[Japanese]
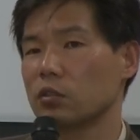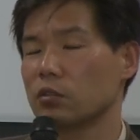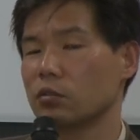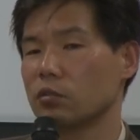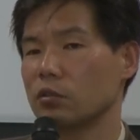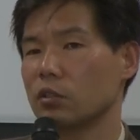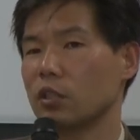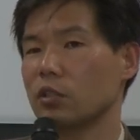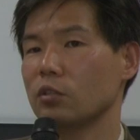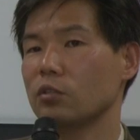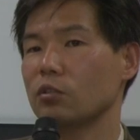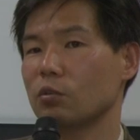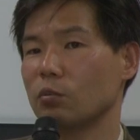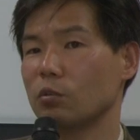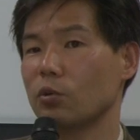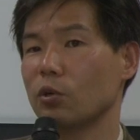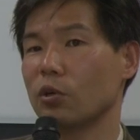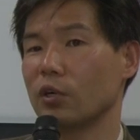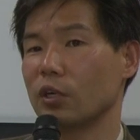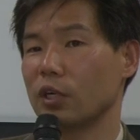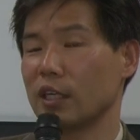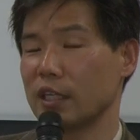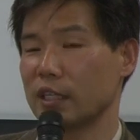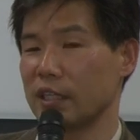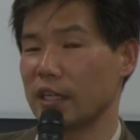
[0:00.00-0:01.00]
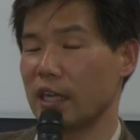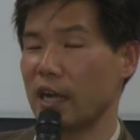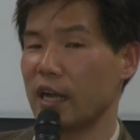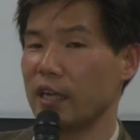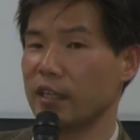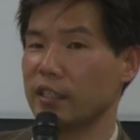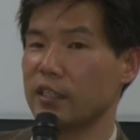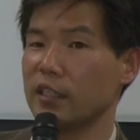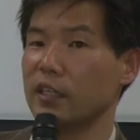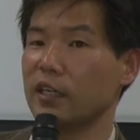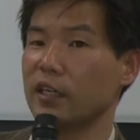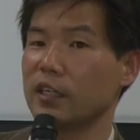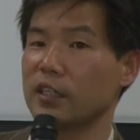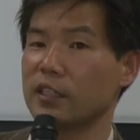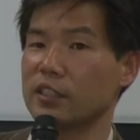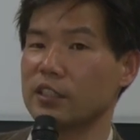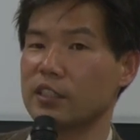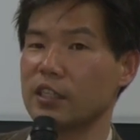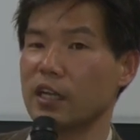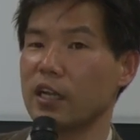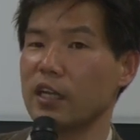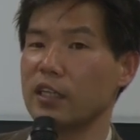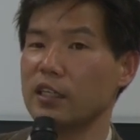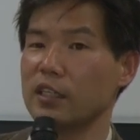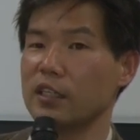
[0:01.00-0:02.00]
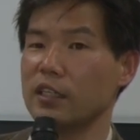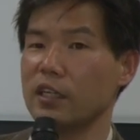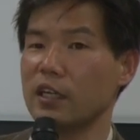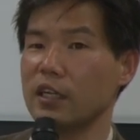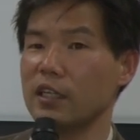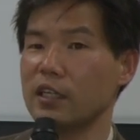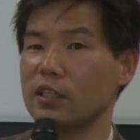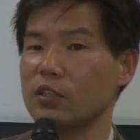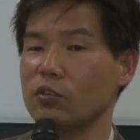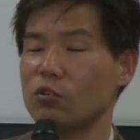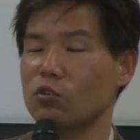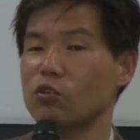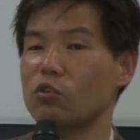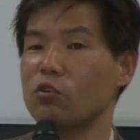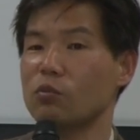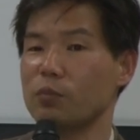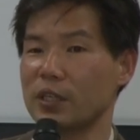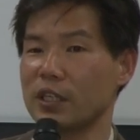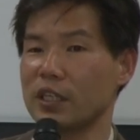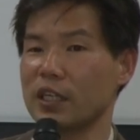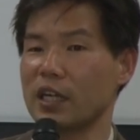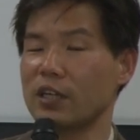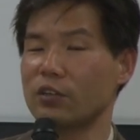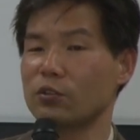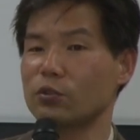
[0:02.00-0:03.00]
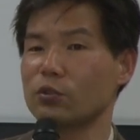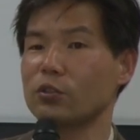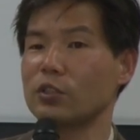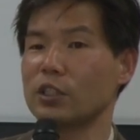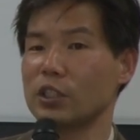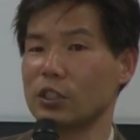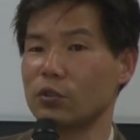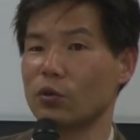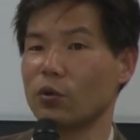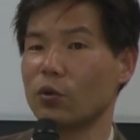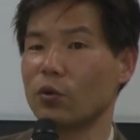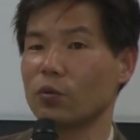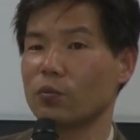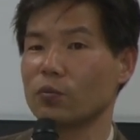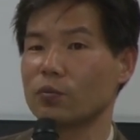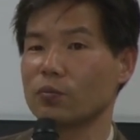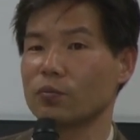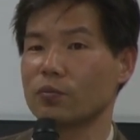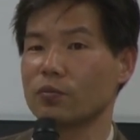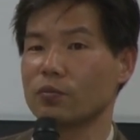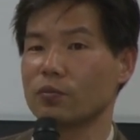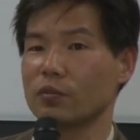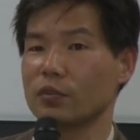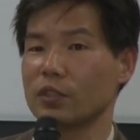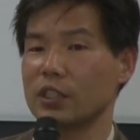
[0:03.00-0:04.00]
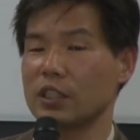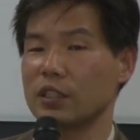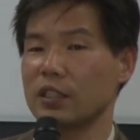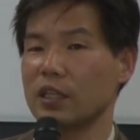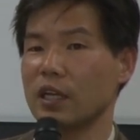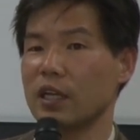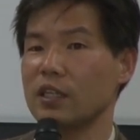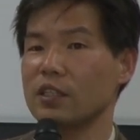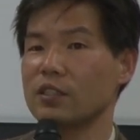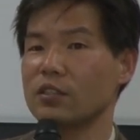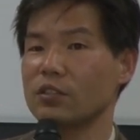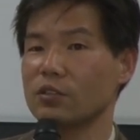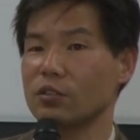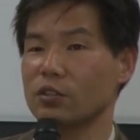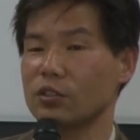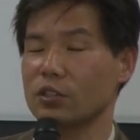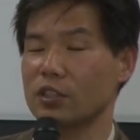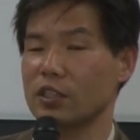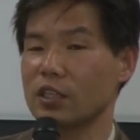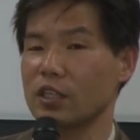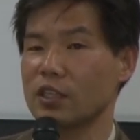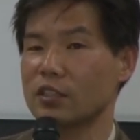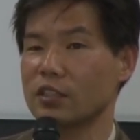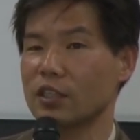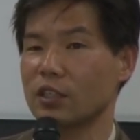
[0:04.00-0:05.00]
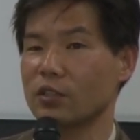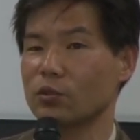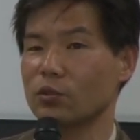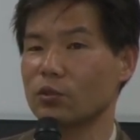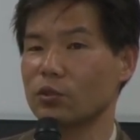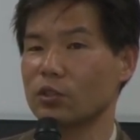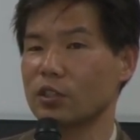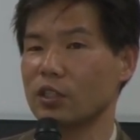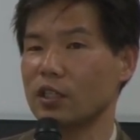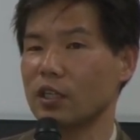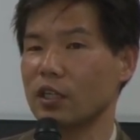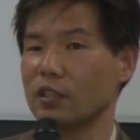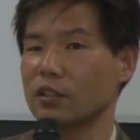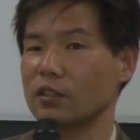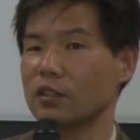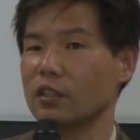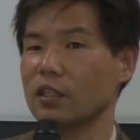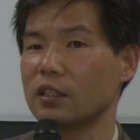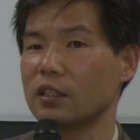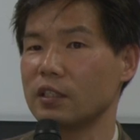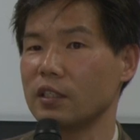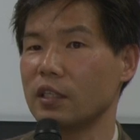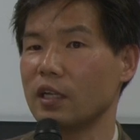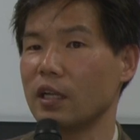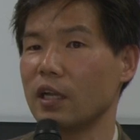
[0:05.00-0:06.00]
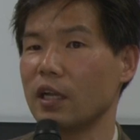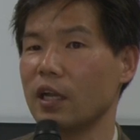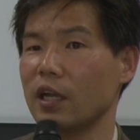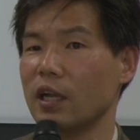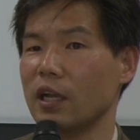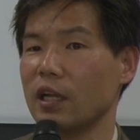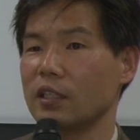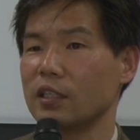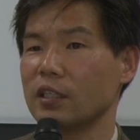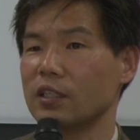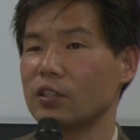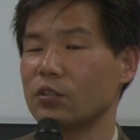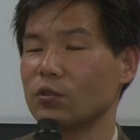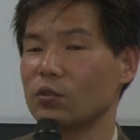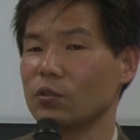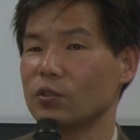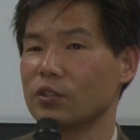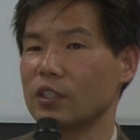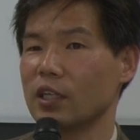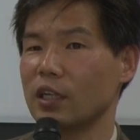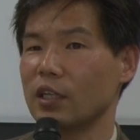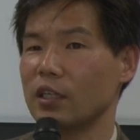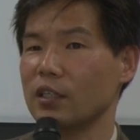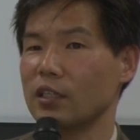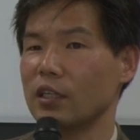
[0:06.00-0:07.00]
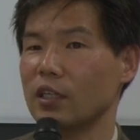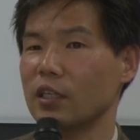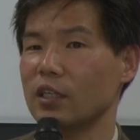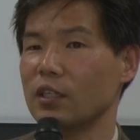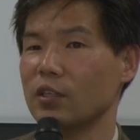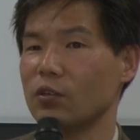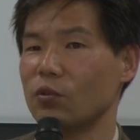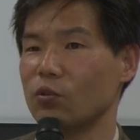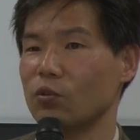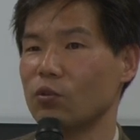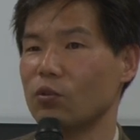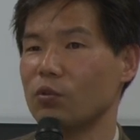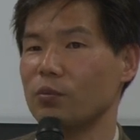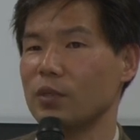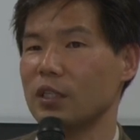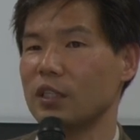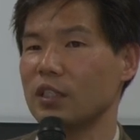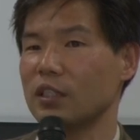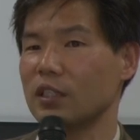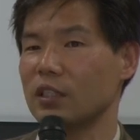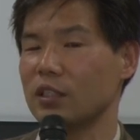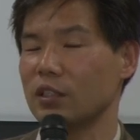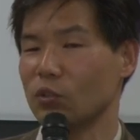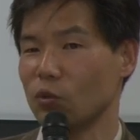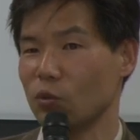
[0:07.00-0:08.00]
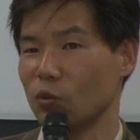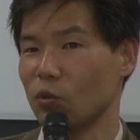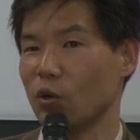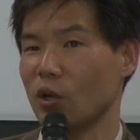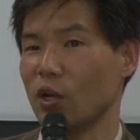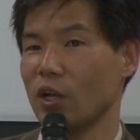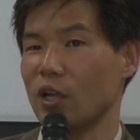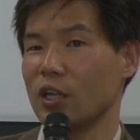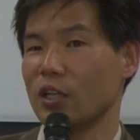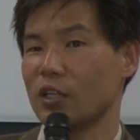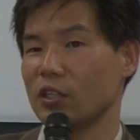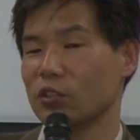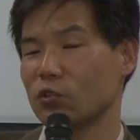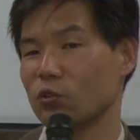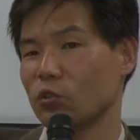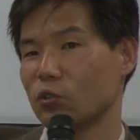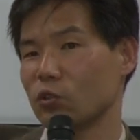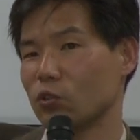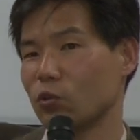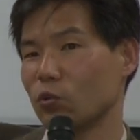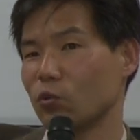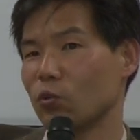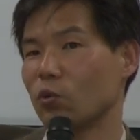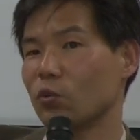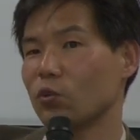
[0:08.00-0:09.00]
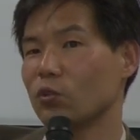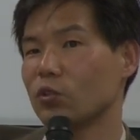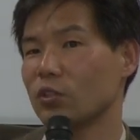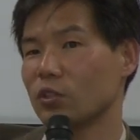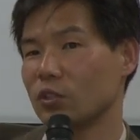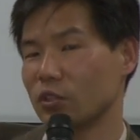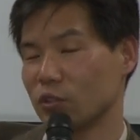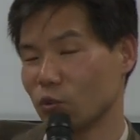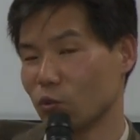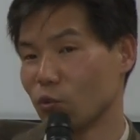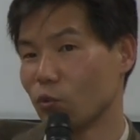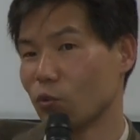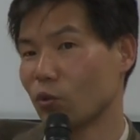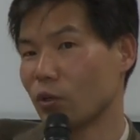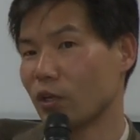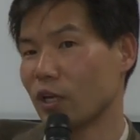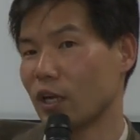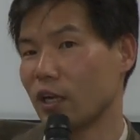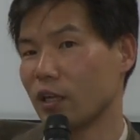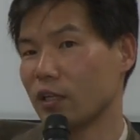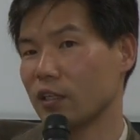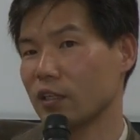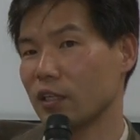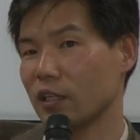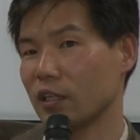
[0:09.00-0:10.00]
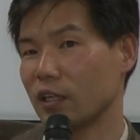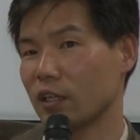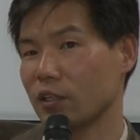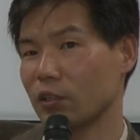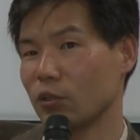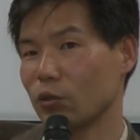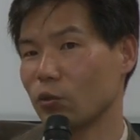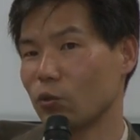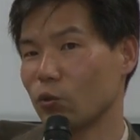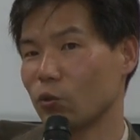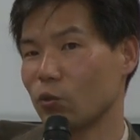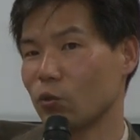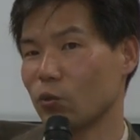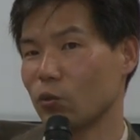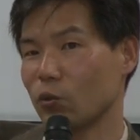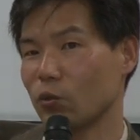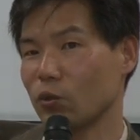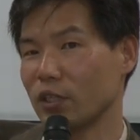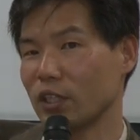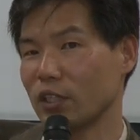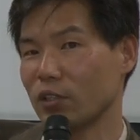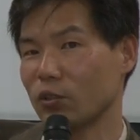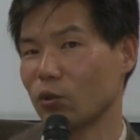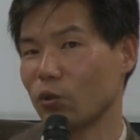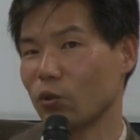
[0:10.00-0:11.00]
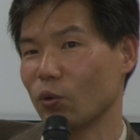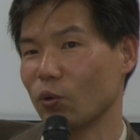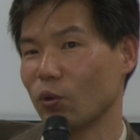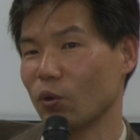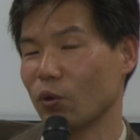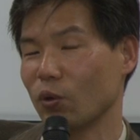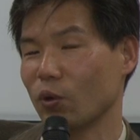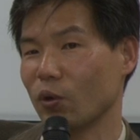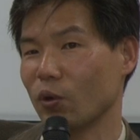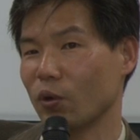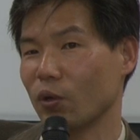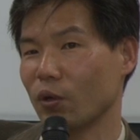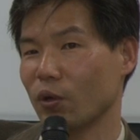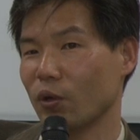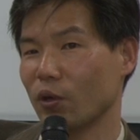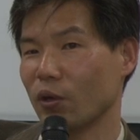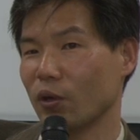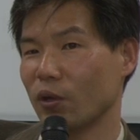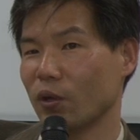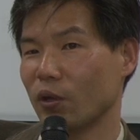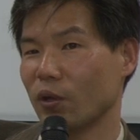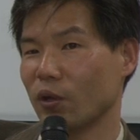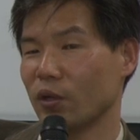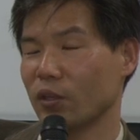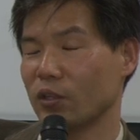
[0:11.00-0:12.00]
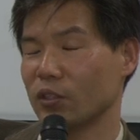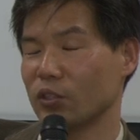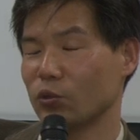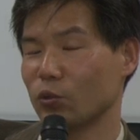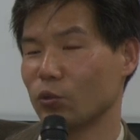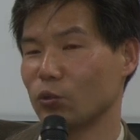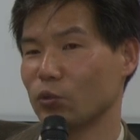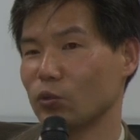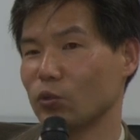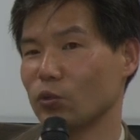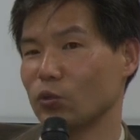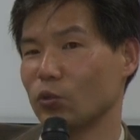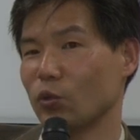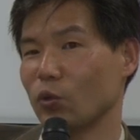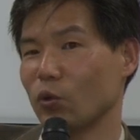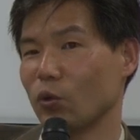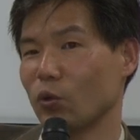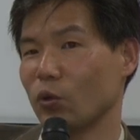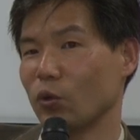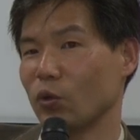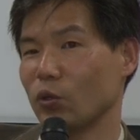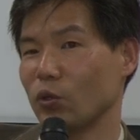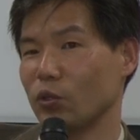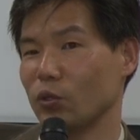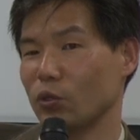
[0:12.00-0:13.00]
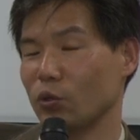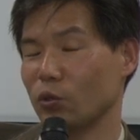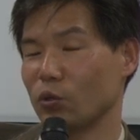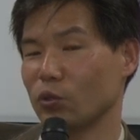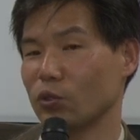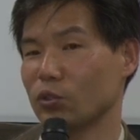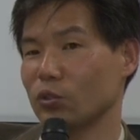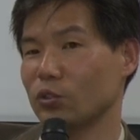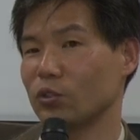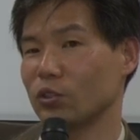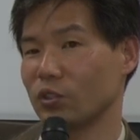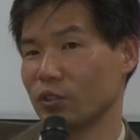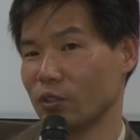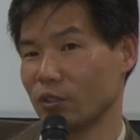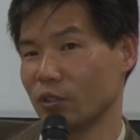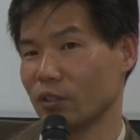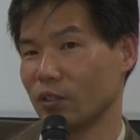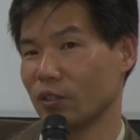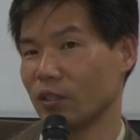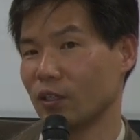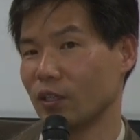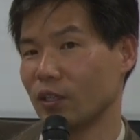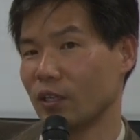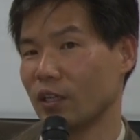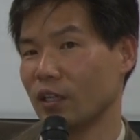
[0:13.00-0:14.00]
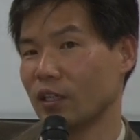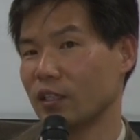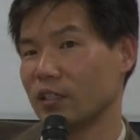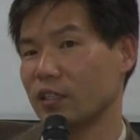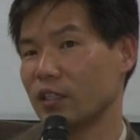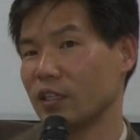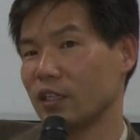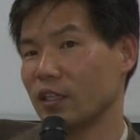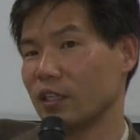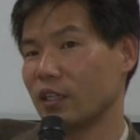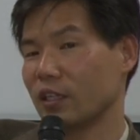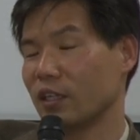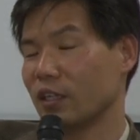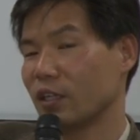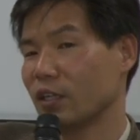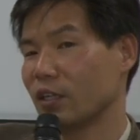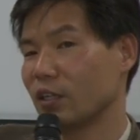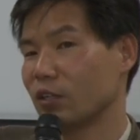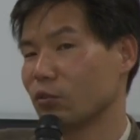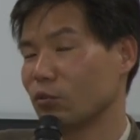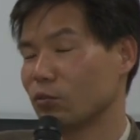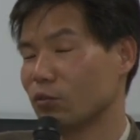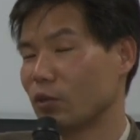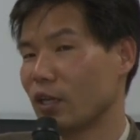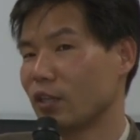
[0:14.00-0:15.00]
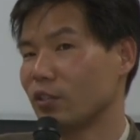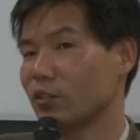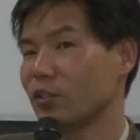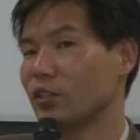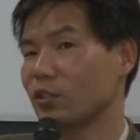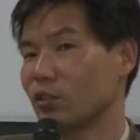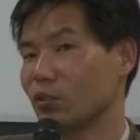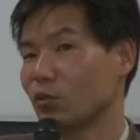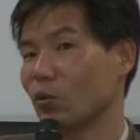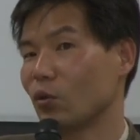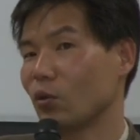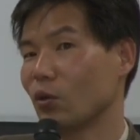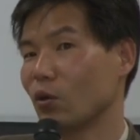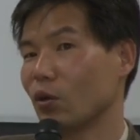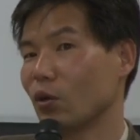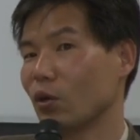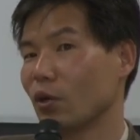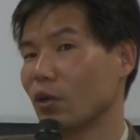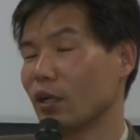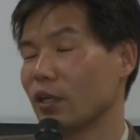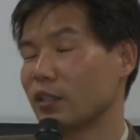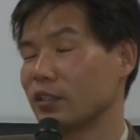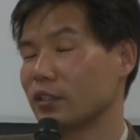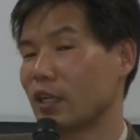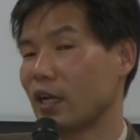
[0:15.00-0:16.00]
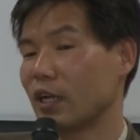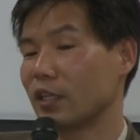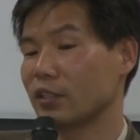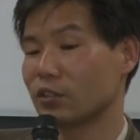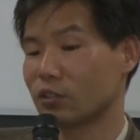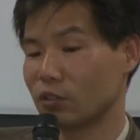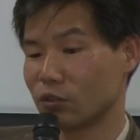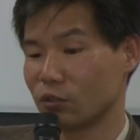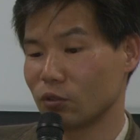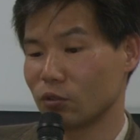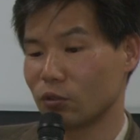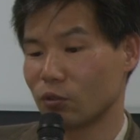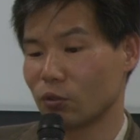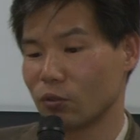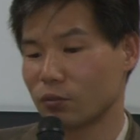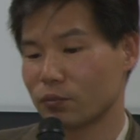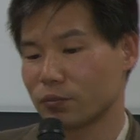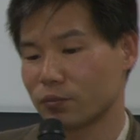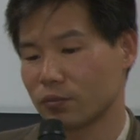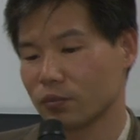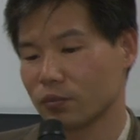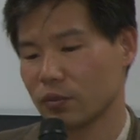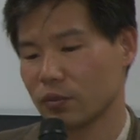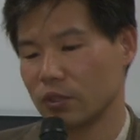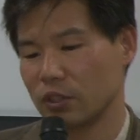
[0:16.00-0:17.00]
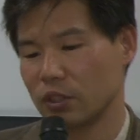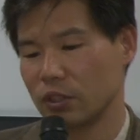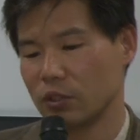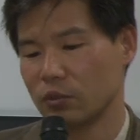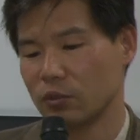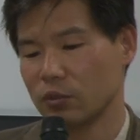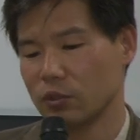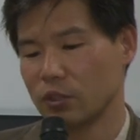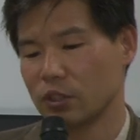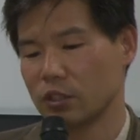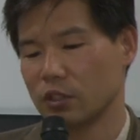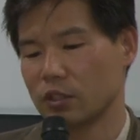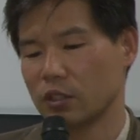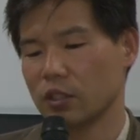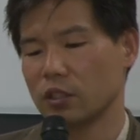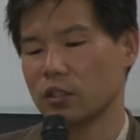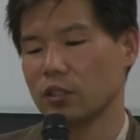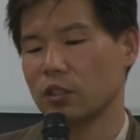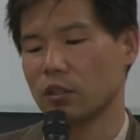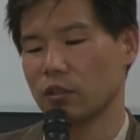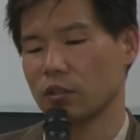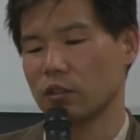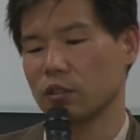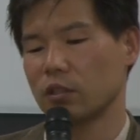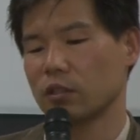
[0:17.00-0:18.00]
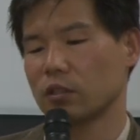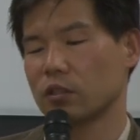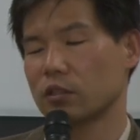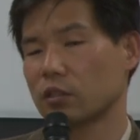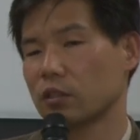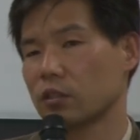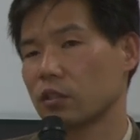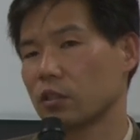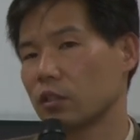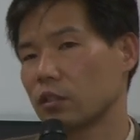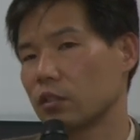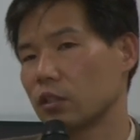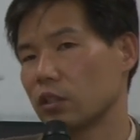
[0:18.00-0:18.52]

少なくとも明らかに在外公民ある国のに対する政策としてやっいて、でその在外公民のその祖国との関係が良好だと処遇をよろしくし、で悪いと弾圧するというふうにしてきたわけです。